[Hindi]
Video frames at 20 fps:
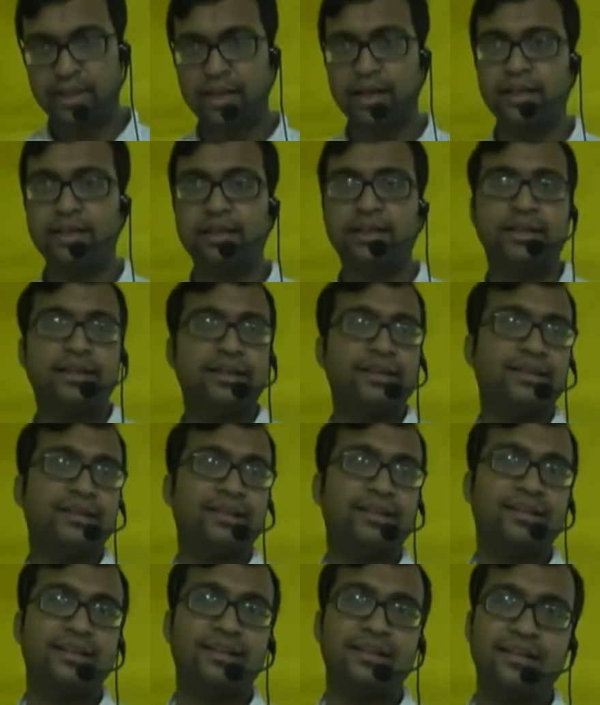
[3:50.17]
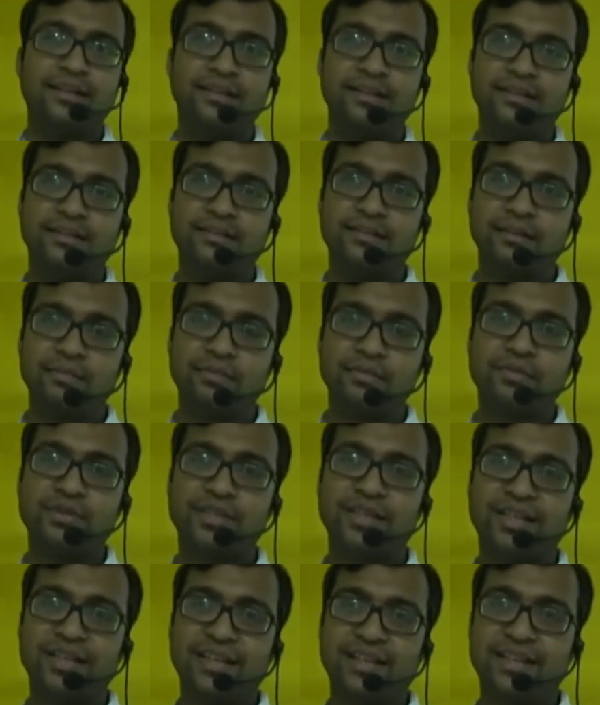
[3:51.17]
ज्ञानी हैं सब
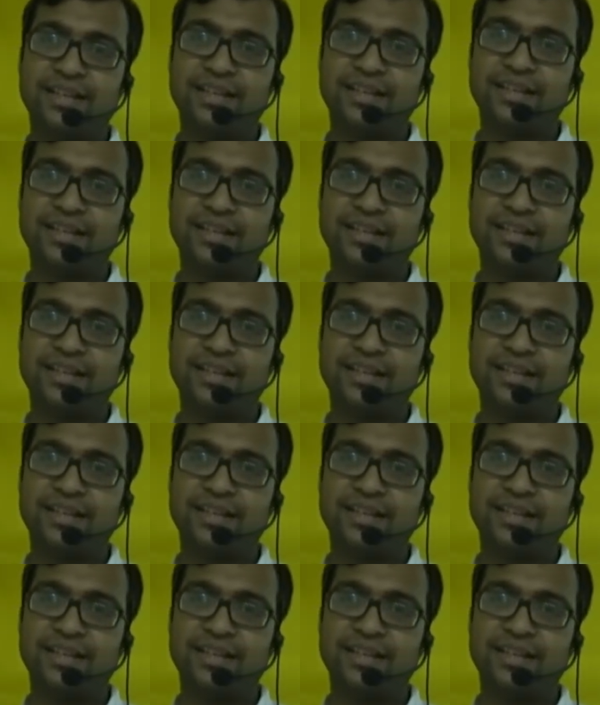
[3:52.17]
सोचेंगे